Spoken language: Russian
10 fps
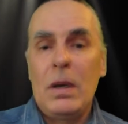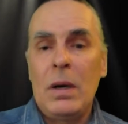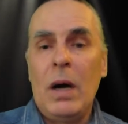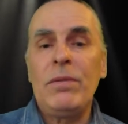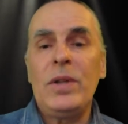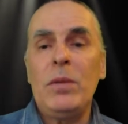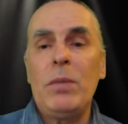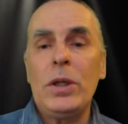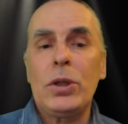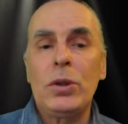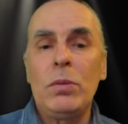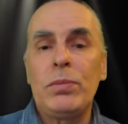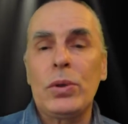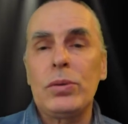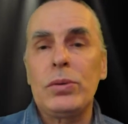А в небольшом
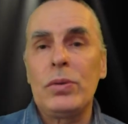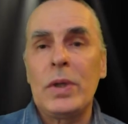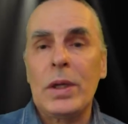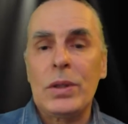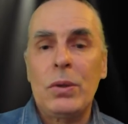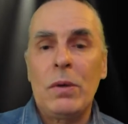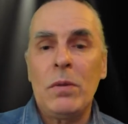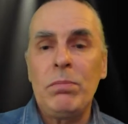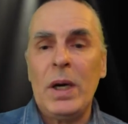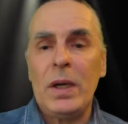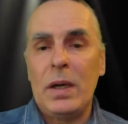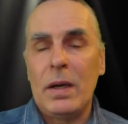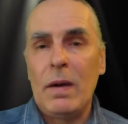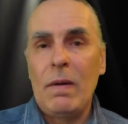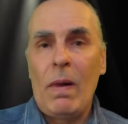пруду городского парка,